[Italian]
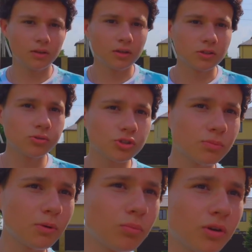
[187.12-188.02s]
Senti,
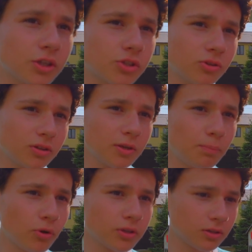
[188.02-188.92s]
nonna, non capisco.
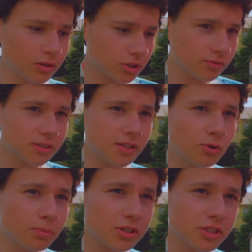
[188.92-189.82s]
Ho fatto tutti gli esercizi